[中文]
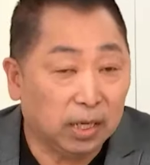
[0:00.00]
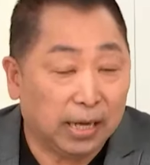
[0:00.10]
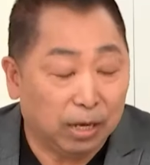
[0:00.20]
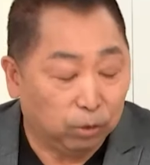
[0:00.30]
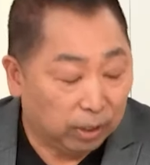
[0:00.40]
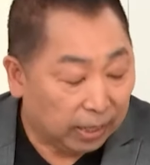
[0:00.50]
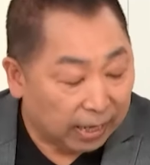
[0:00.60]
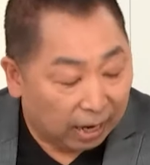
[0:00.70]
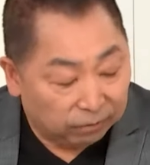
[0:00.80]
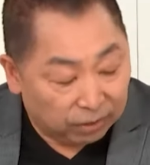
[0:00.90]
自己的感觉
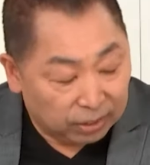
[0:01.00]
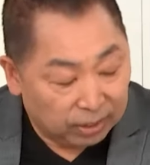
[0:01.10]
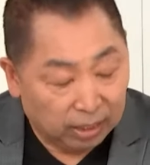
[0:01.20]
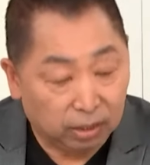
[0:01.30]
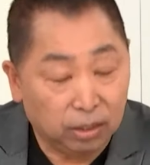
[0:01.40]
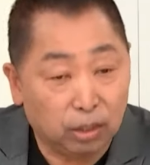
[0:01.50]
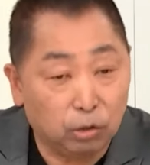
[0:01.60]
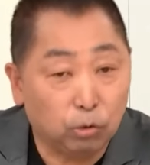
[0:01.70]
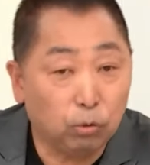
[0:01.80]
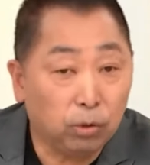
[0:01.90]
跟大家分享。第一个
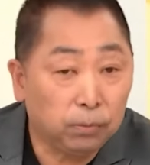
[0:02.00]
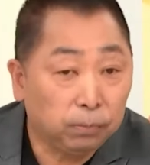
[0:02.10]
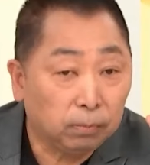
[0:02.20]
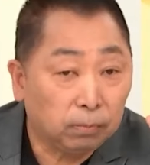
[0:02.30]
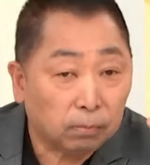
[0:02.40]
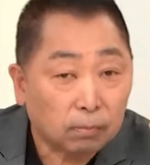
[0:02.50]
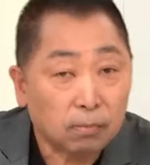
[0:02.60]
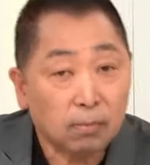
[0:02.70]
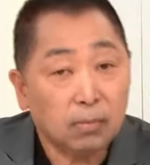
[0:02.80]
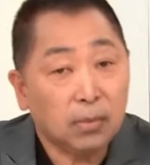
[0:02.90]
就是说，
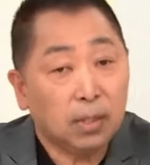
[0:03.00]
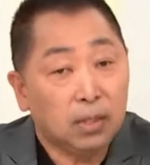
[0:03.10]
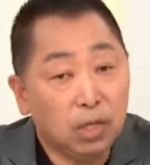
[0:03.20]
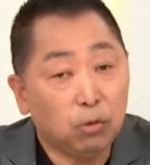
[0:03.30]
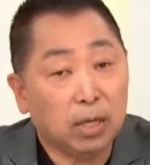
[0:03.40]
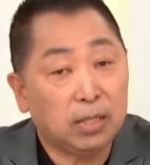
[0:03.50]
金